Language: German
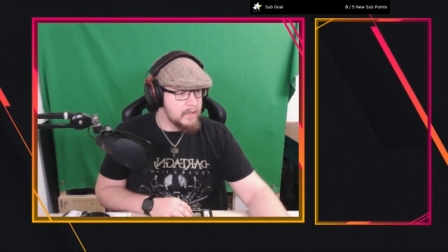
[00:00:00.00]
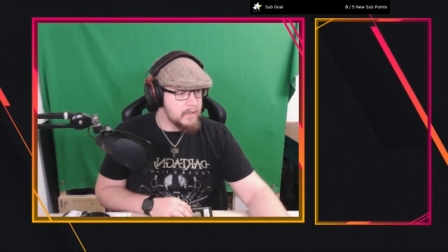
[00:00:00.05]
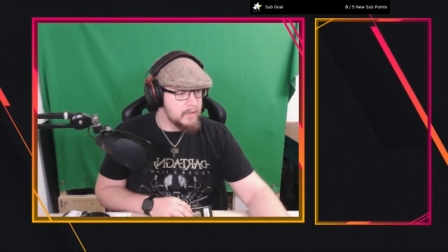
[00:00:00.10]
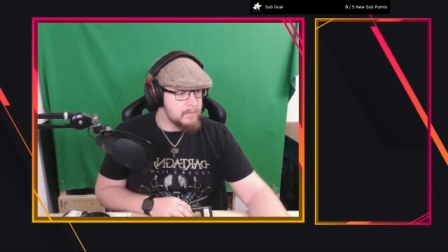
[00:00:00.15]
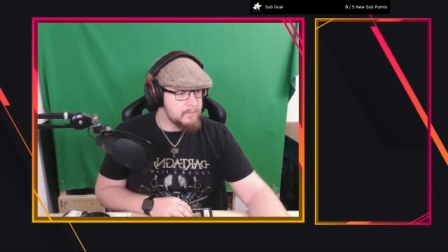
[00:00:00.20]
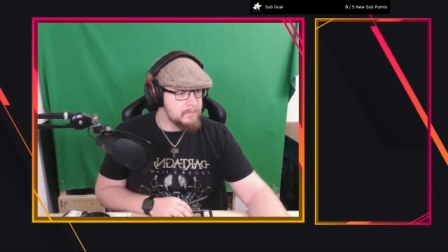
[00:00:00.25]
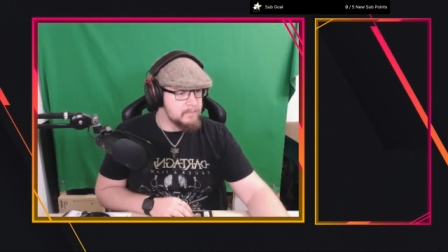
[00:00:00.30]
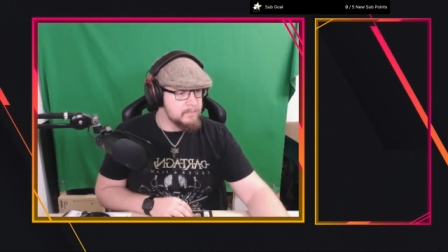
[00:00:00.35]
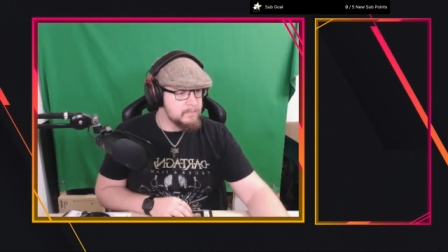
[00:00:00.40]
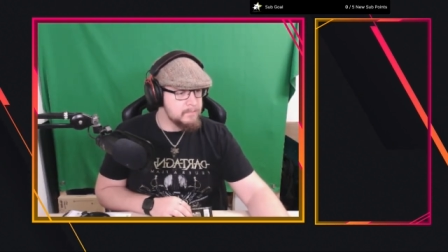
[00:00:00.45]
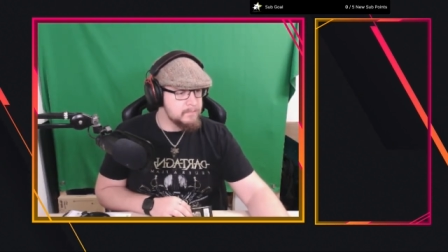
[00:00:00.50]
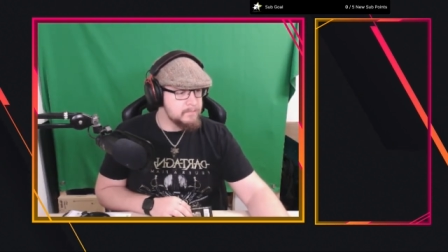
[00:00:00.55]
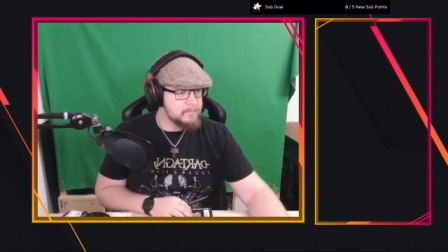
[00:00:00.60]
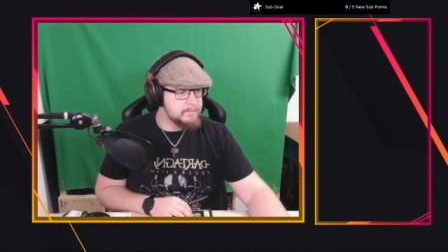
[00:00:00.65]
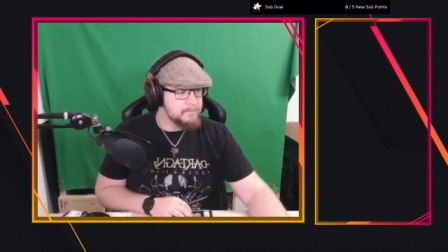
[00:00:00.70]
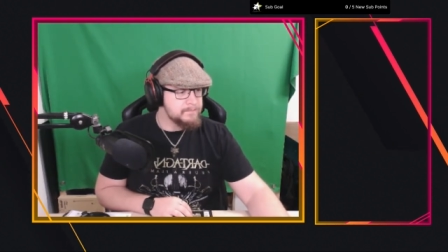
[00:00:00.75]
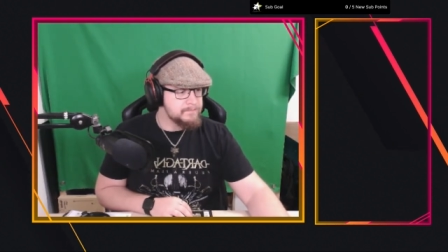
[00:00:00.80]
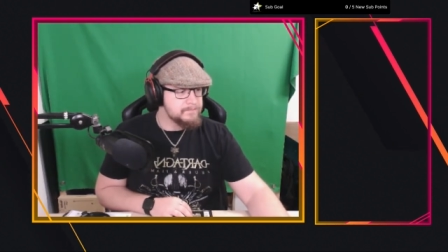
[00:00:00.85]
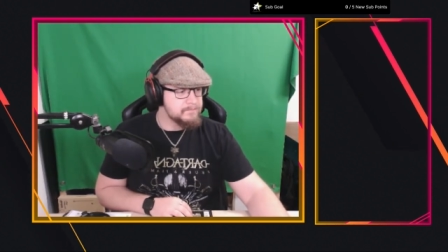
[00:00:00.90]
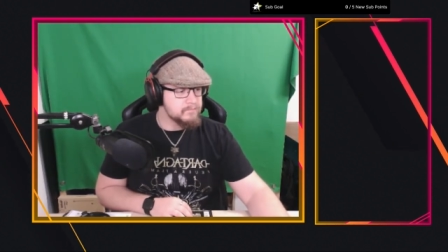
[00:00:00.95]

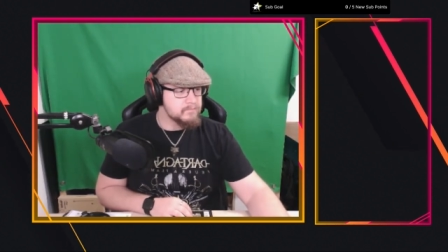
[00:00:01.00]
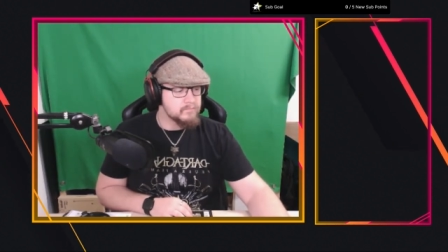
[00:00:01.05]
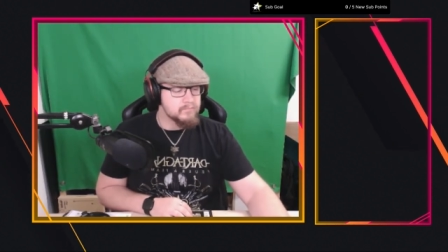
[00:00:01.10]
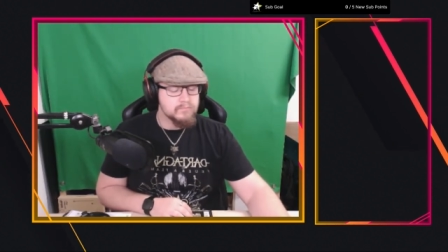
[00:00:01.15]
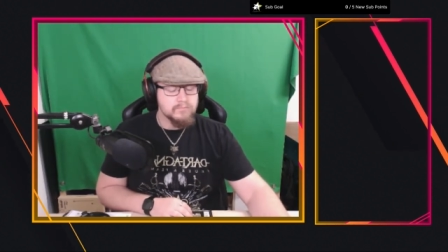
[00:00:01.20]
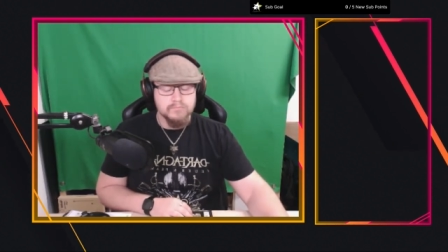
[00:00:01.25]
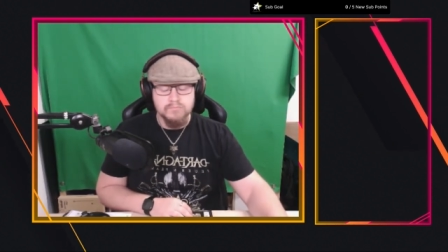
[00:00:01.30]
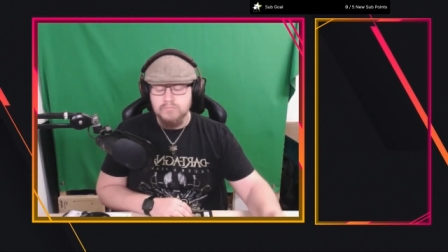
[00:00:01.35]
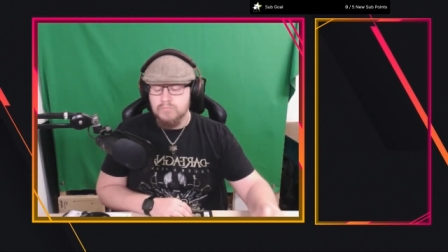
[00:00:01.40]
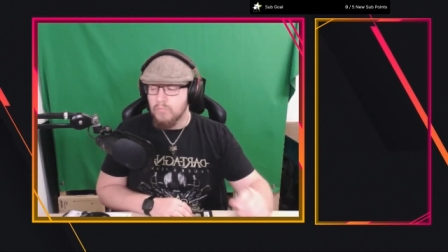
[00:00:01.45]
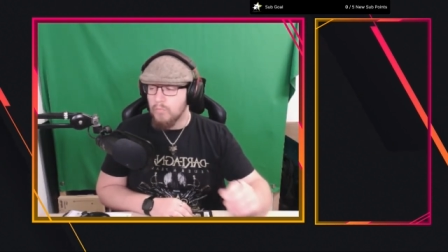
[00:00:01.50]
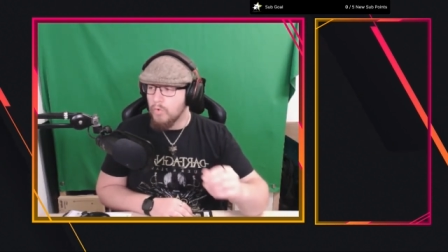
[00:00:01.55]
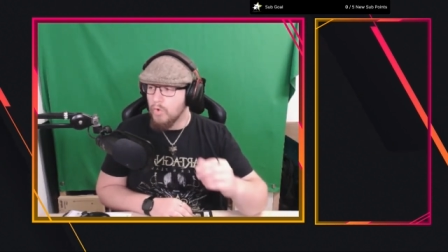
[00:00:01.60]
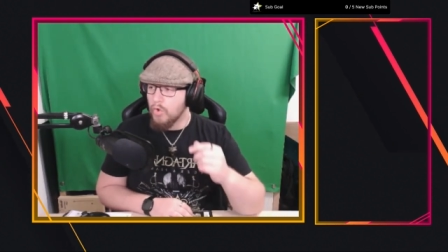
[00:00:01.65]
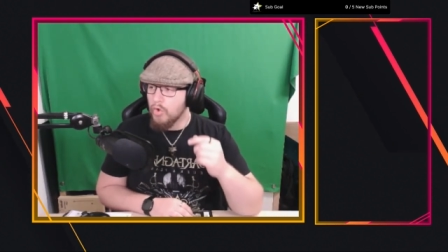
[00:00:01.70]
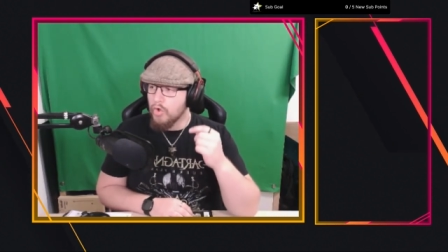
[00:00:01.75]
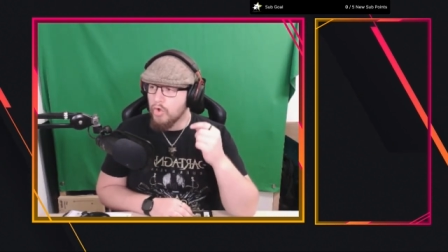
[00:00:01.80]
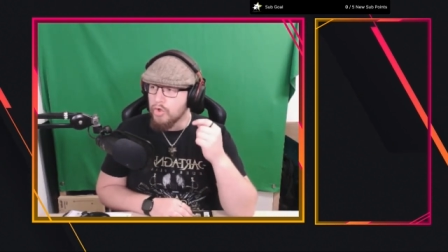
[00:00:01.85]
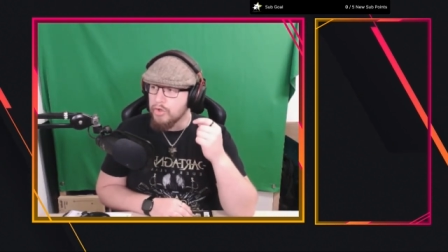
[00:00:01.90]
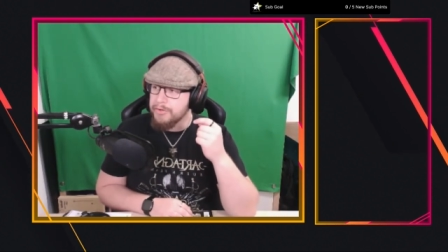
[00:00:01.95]
Ähm,
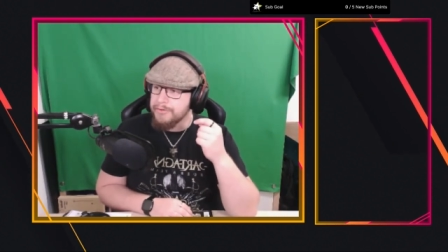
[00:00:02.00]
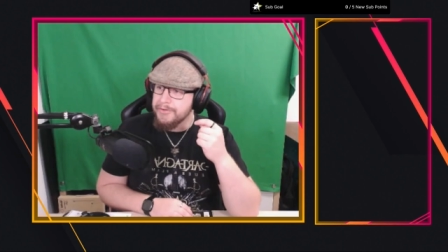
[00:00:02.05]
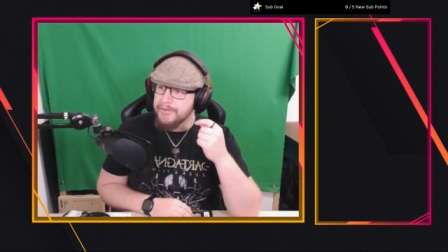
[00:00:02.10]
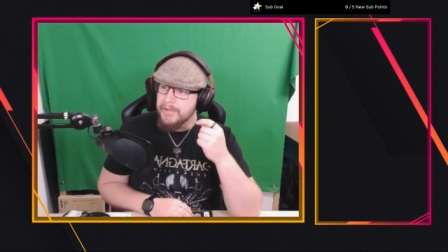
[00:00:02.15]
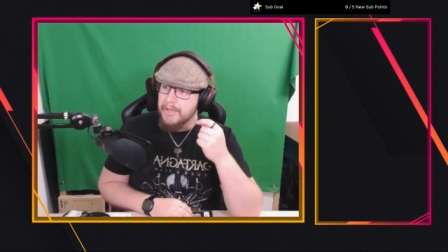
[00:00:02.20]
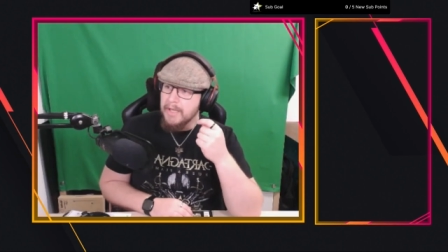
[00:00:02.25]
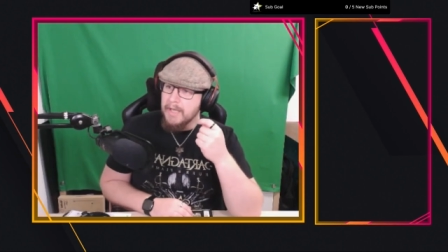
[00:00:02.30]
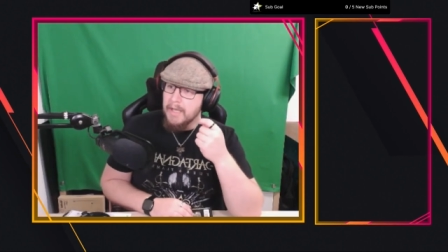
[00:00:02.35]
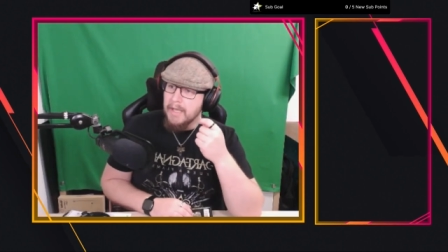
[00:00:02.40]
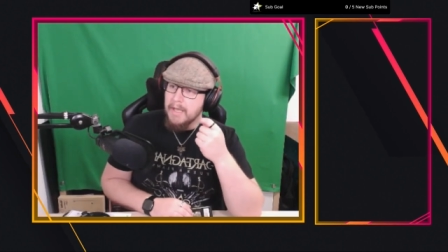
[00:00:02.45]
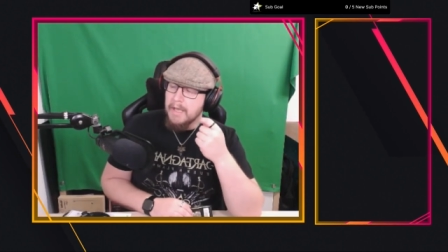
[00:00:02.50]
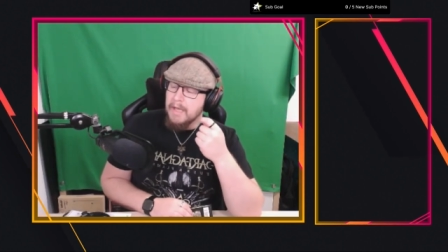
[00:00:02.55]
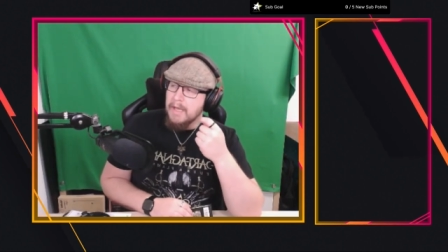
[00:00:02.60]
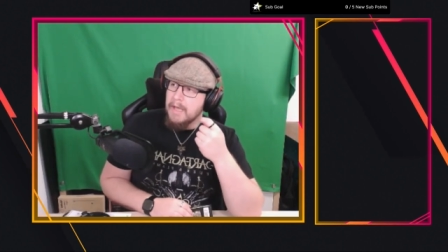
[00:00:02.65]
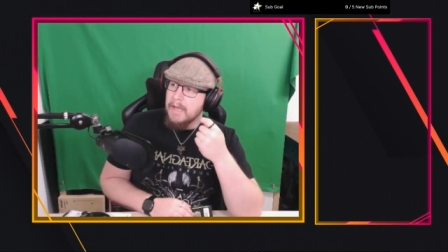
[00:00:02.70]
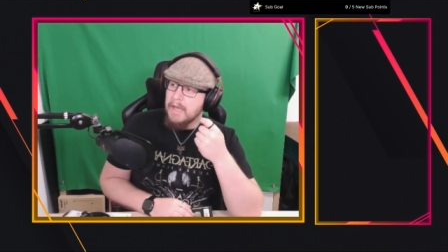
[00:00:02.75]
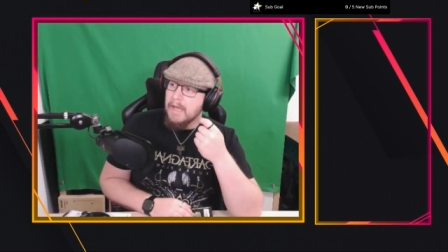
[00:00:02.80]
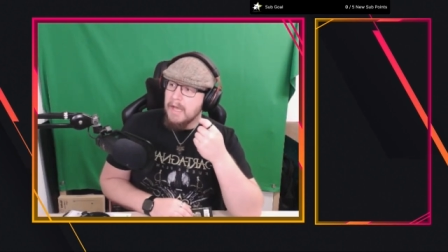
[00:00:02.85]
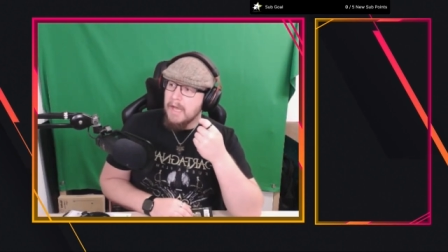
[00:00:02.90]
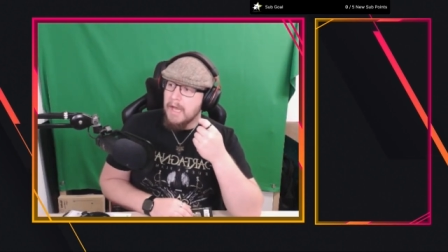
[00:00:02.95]
und
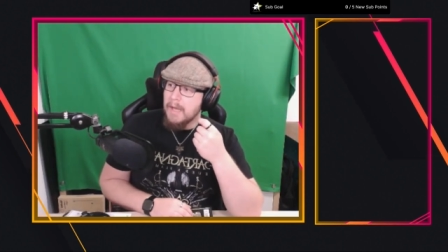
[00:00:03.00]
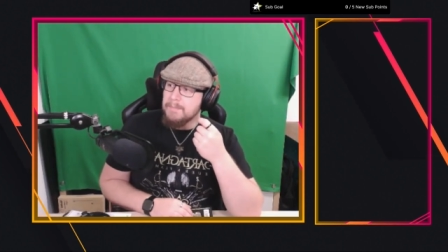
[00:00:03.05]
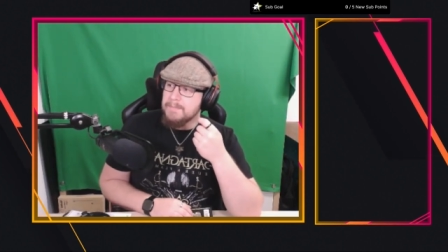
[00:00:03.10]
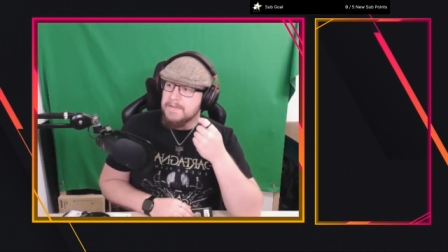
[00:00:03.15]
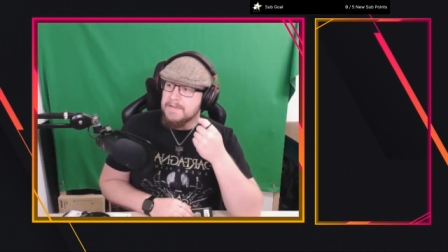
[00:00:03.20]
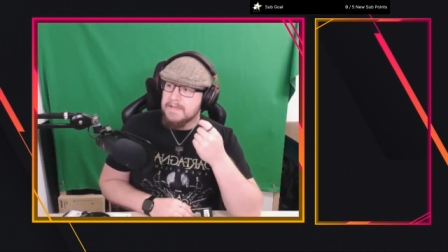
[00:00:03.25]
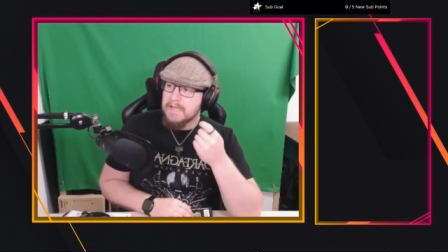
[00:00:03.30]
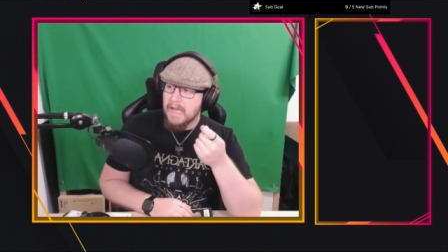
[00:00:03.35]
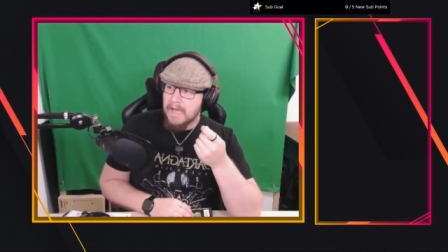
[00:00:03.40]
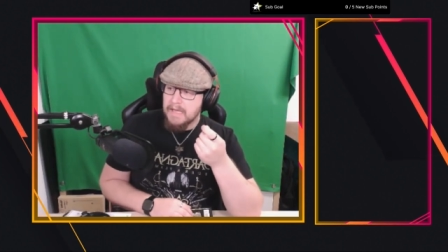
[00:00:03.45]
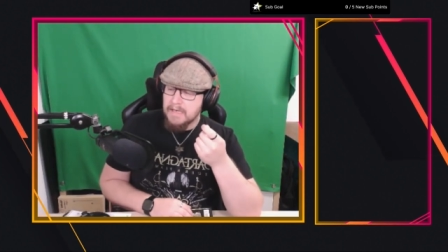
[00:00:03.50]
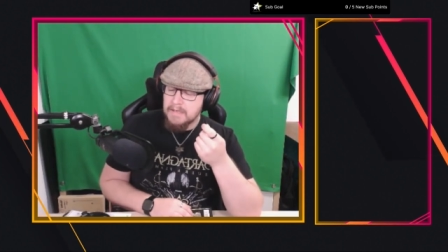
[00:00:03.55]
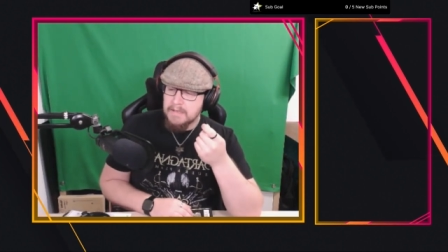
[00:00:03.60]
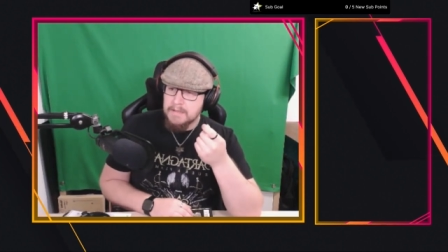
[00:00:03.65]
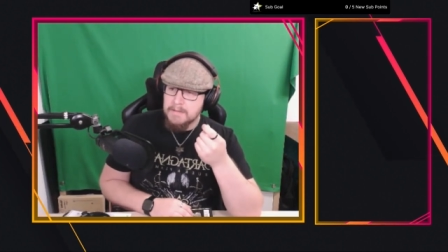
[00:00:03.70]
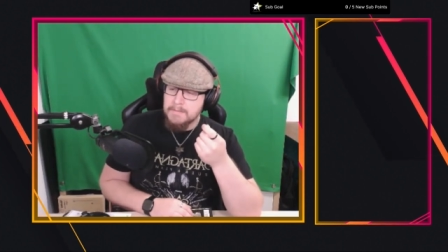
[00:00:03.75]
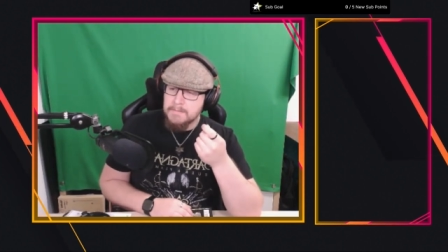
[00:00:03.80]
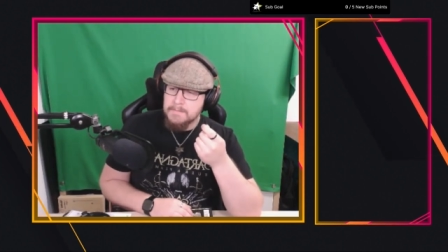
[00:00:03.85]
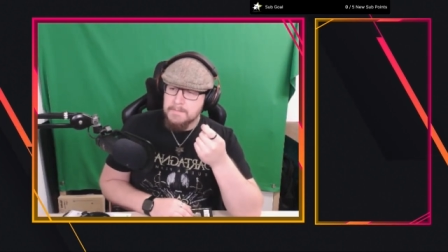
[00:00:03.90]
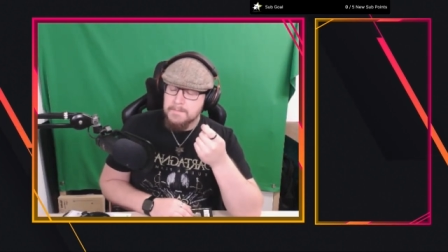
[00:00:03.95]
hab dann